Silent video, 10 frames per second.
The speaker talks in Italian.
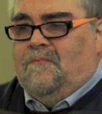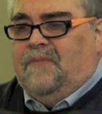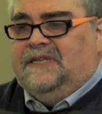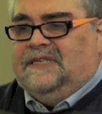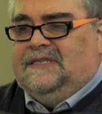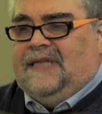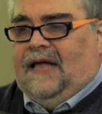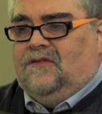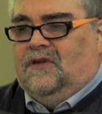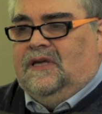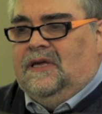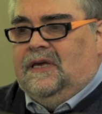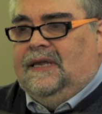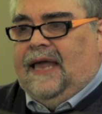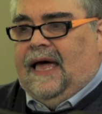presentatoli
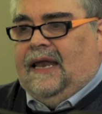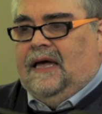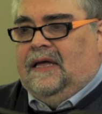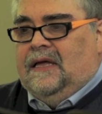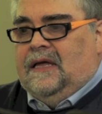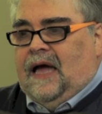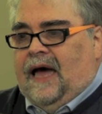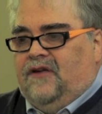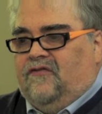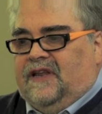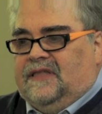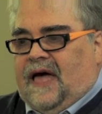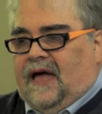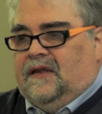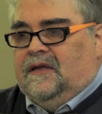in ala ai
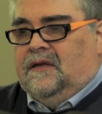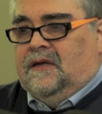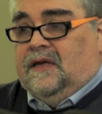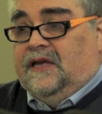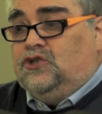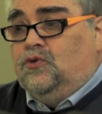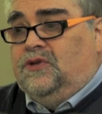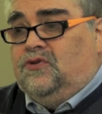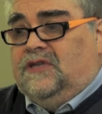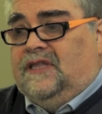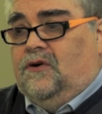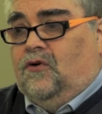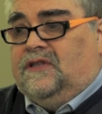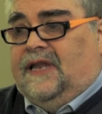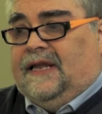roveretani e subito diede
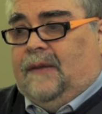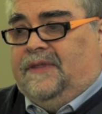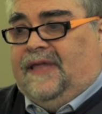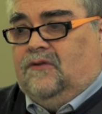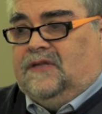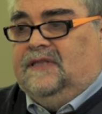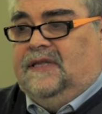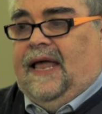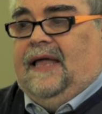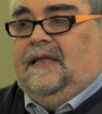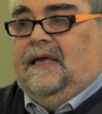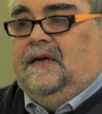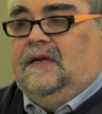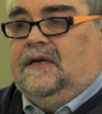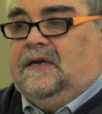ordine al capitano Trentinaglia,
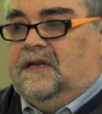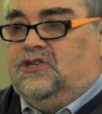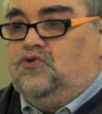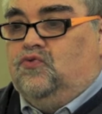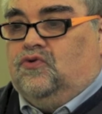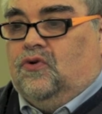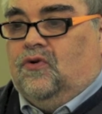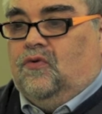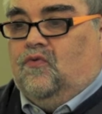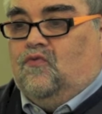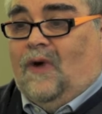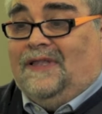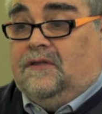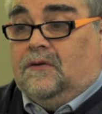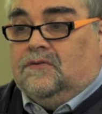cresciuto
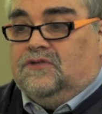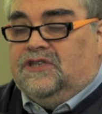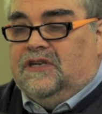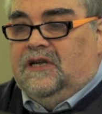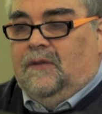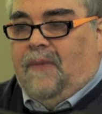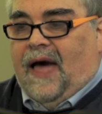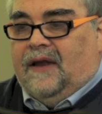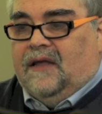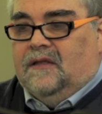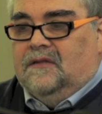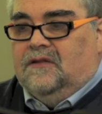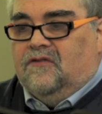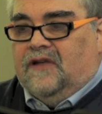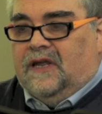quattronce il pane
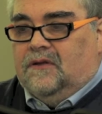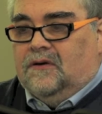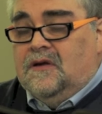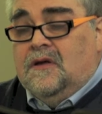di Rovereto.